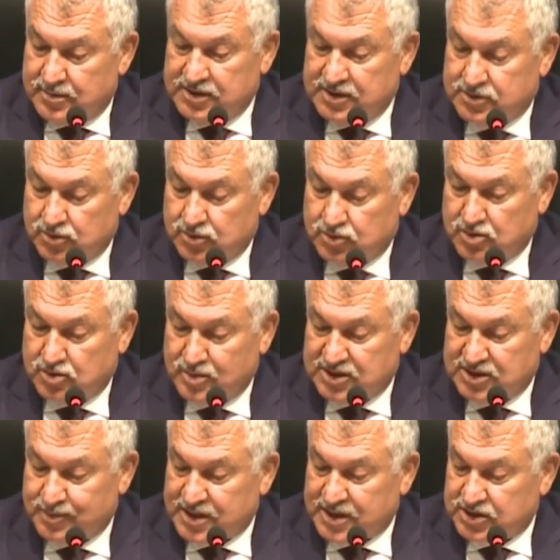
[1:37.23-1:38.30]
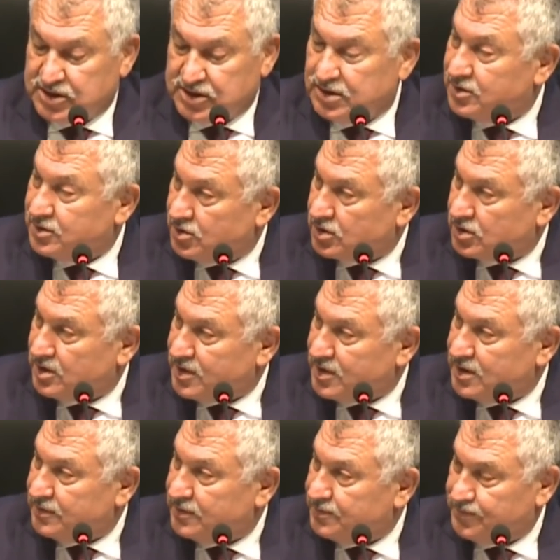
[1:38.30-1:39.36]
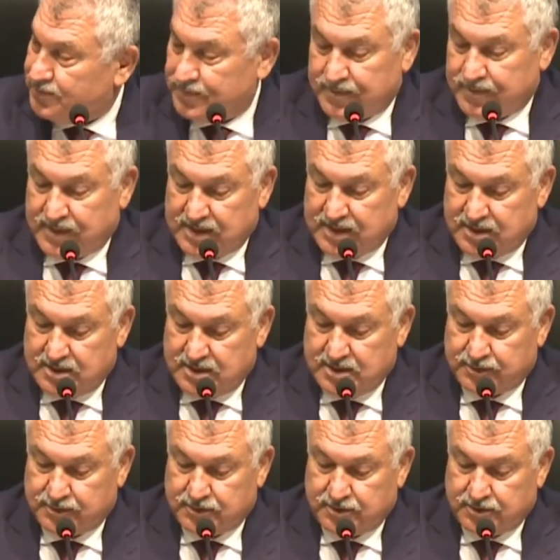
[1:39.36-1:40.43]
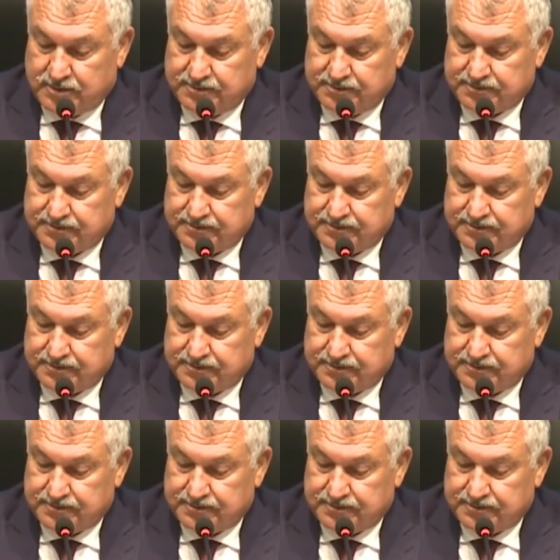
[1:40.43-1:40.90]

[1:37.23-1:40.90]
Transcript: meclis oturumu açmak için yoklama yaptırıyorum.